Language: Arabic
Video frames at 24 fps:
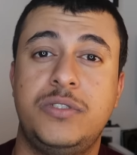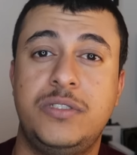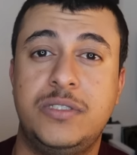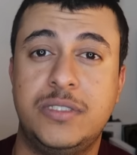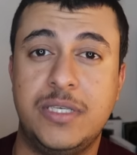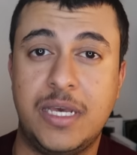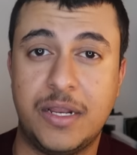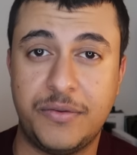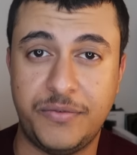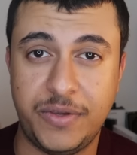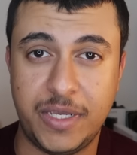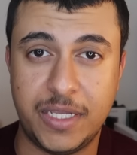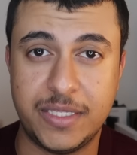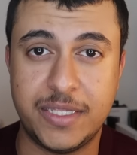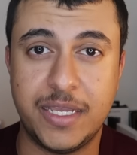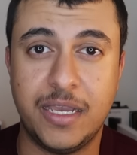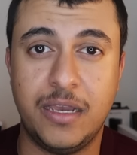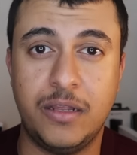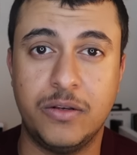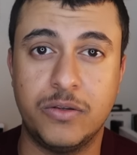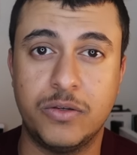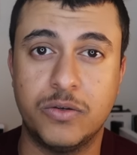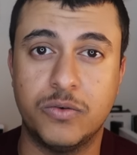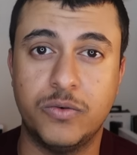وصار فيها
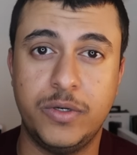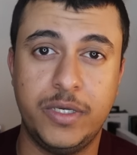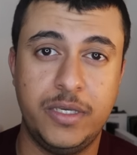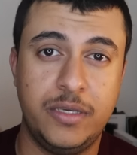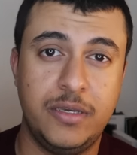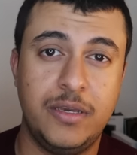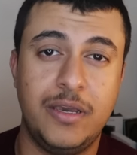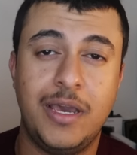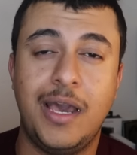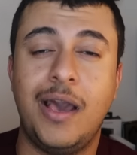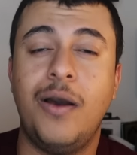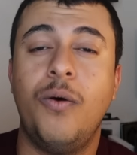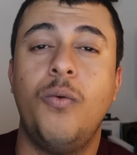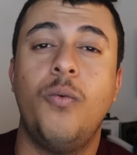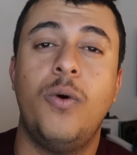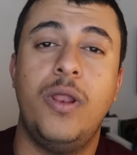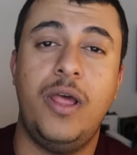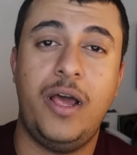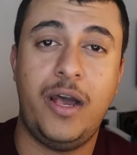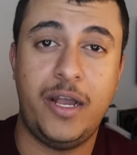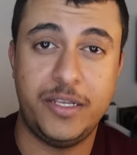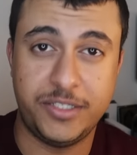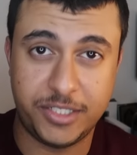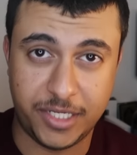دخل قوي
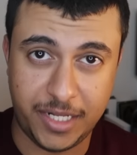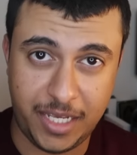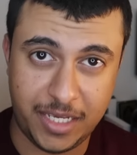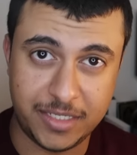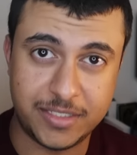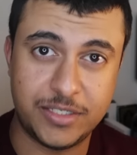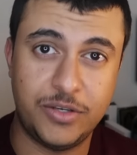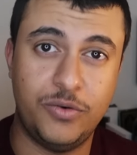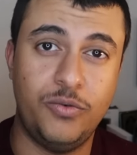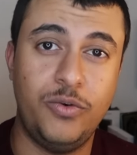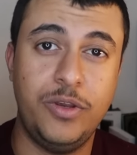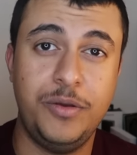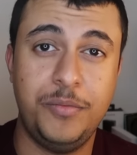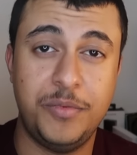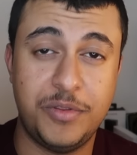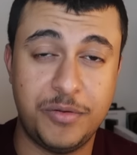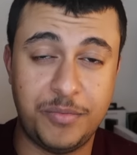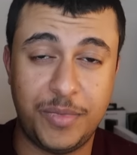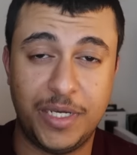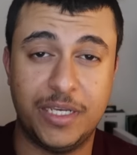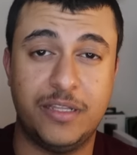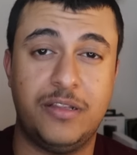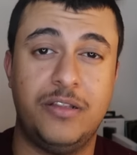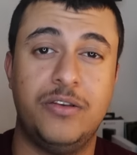اول حاجه راح اسويه
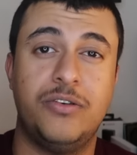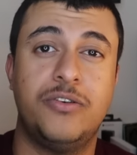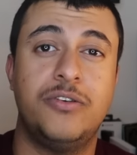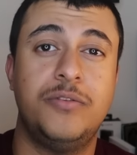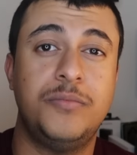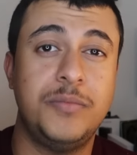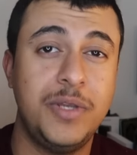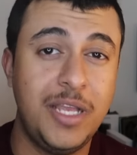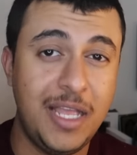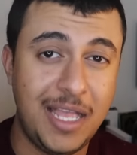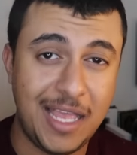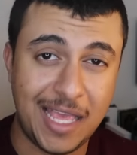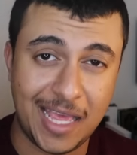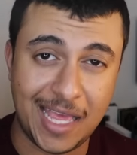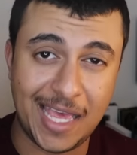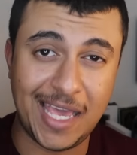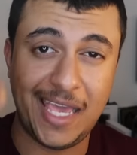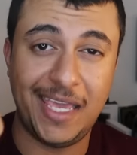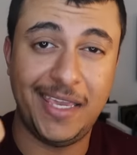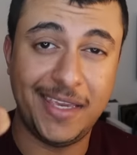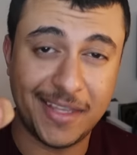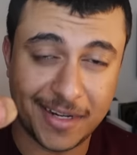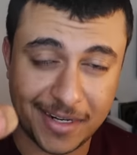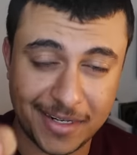مثل ما قلت لكم
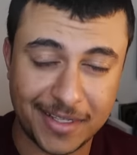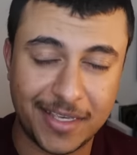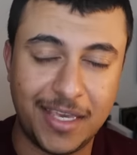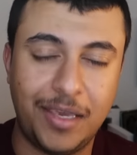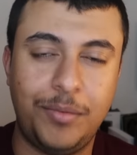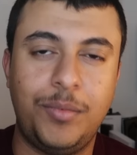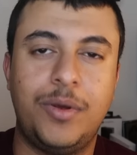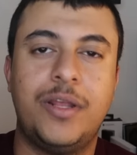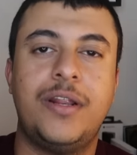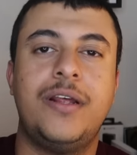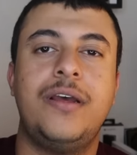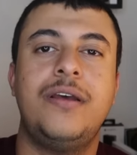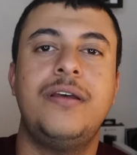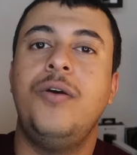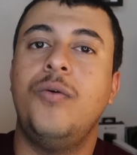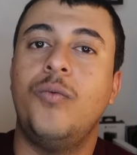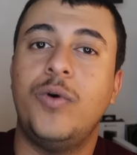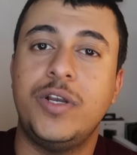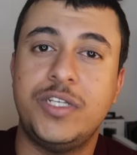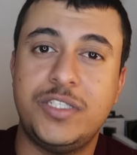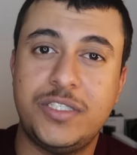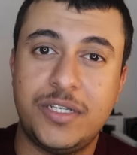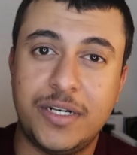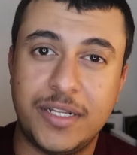اغير الكاميرا
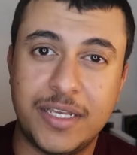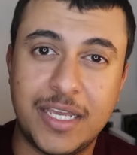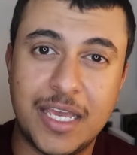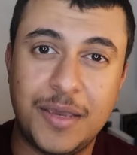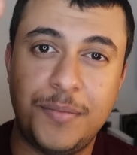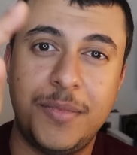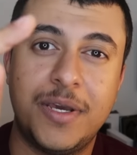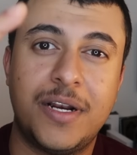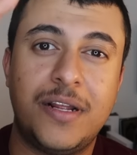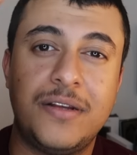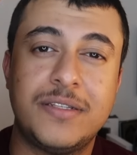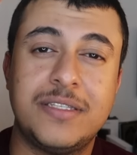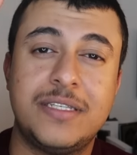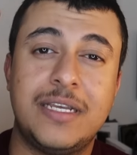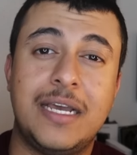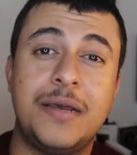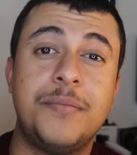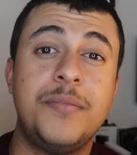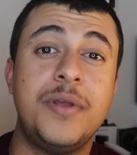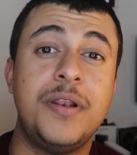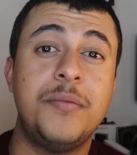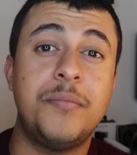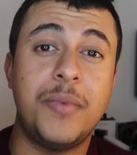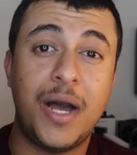واشتري كاميرا
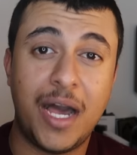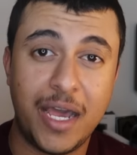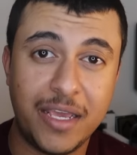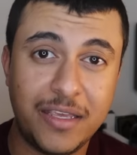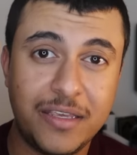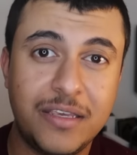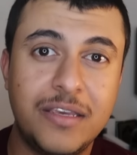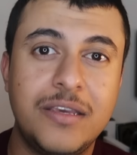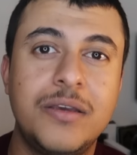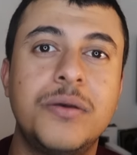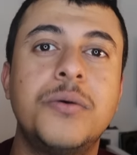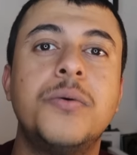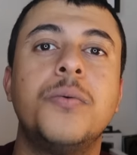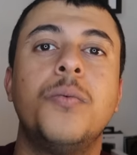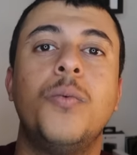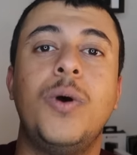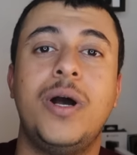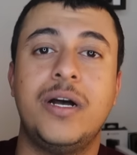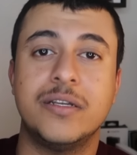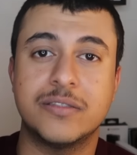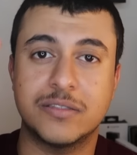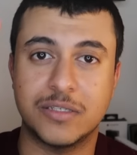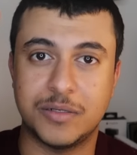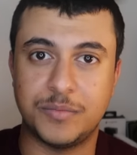تقبل مايك
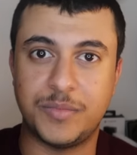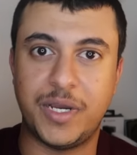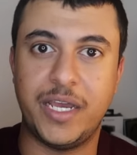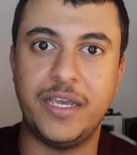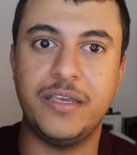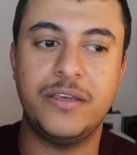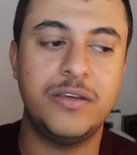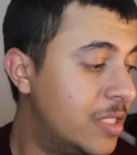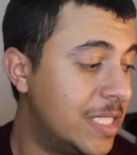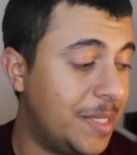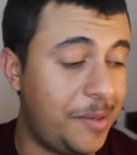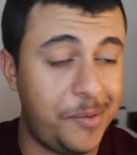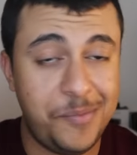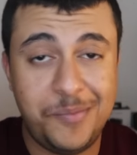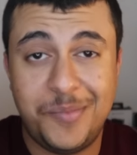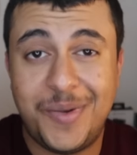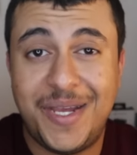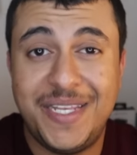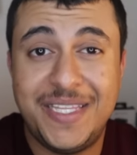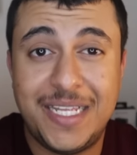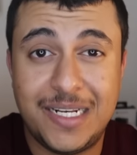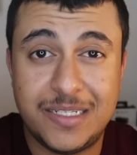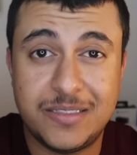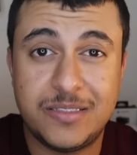واحط المايك طبعا
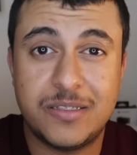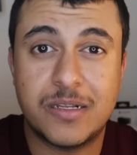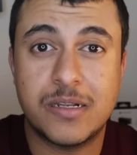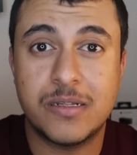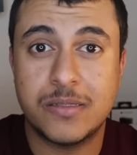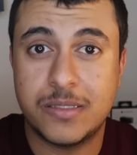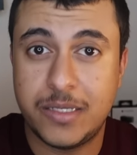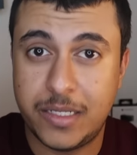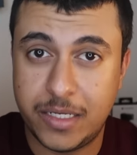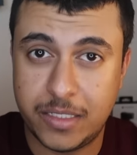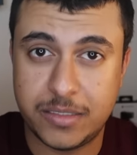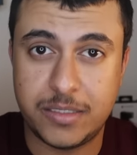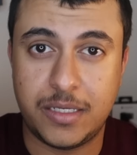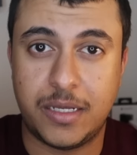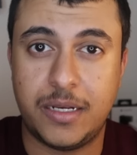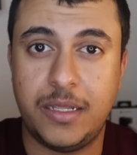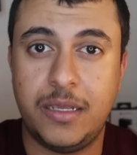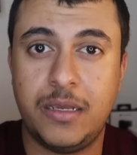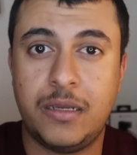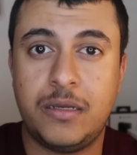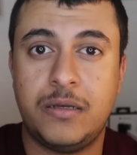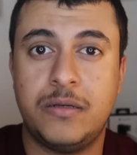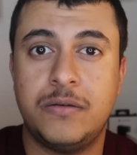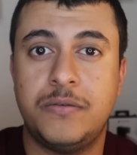بما ان الانترنت هنا
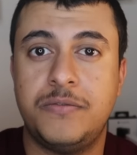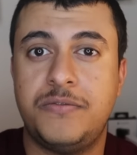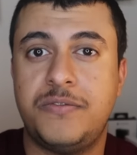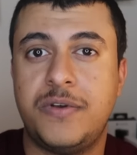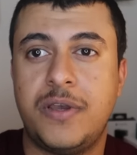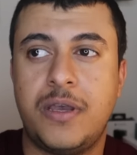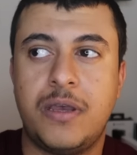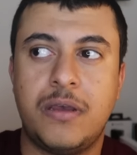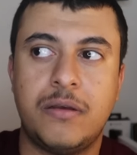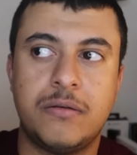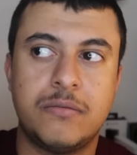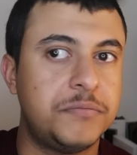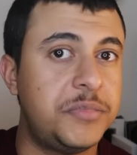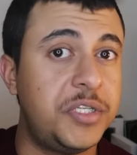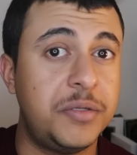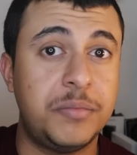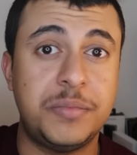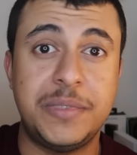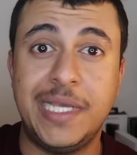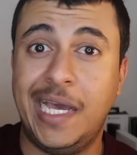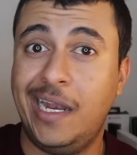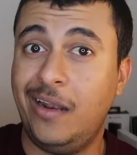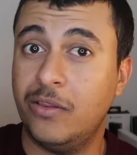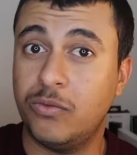سريع
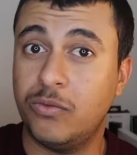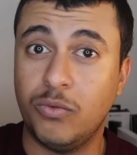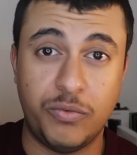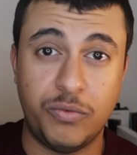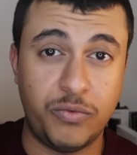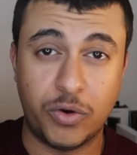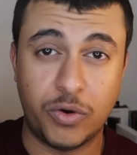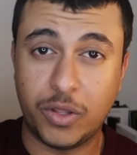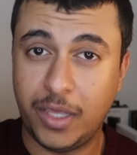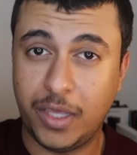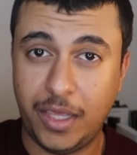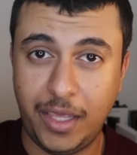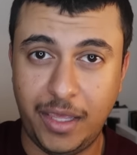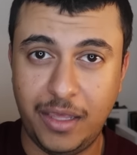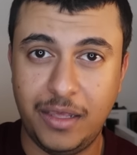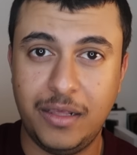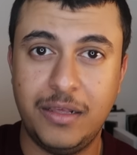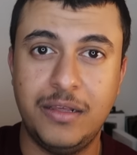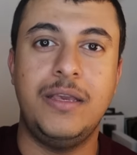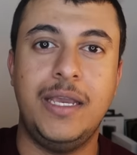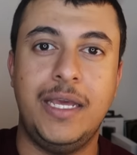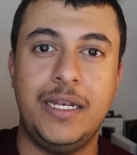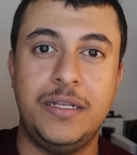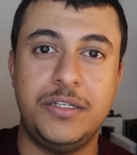فبنبدا على طول 4K
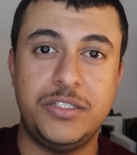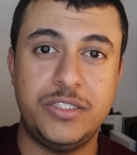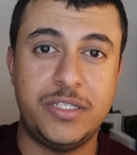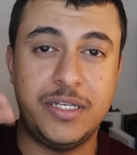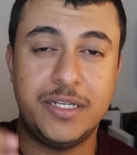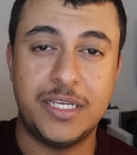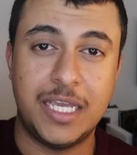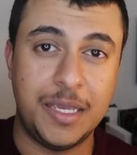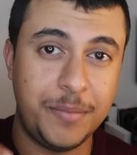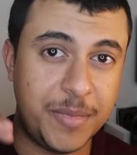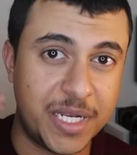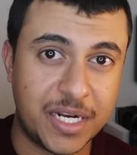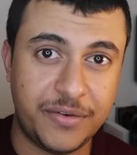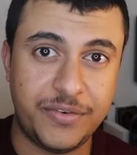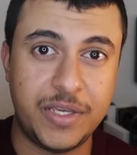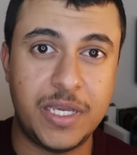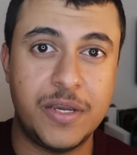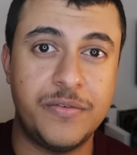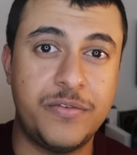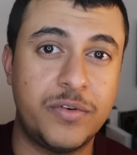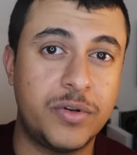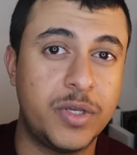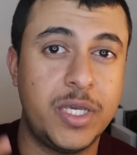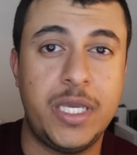يعني نشتري كاميرا
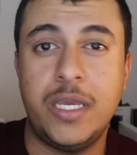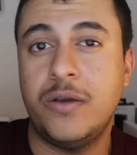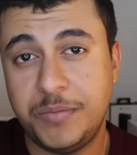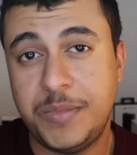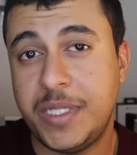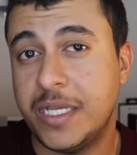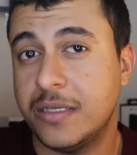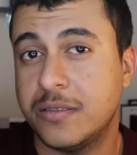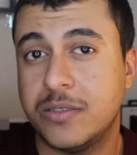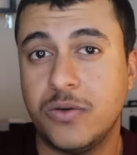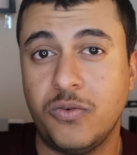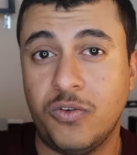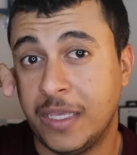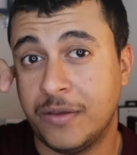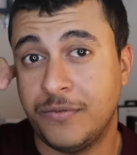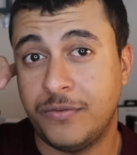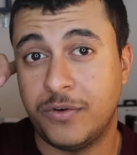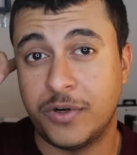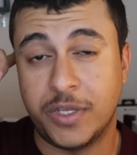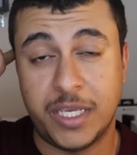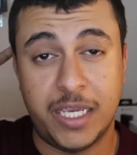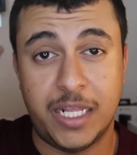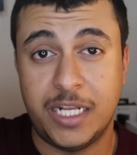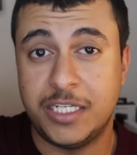فيها 4K نبدا نسوي
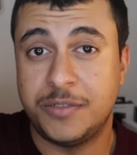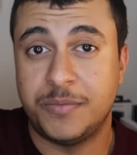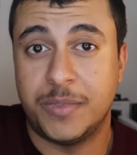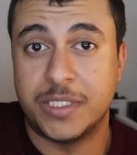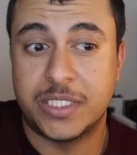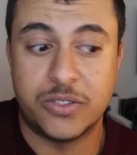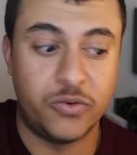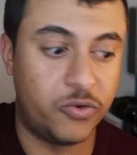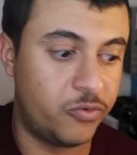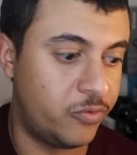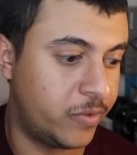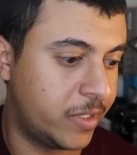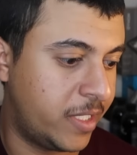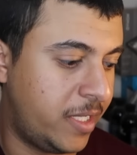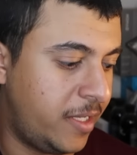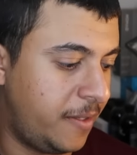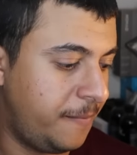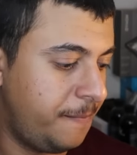4K ليش ما نصور 4K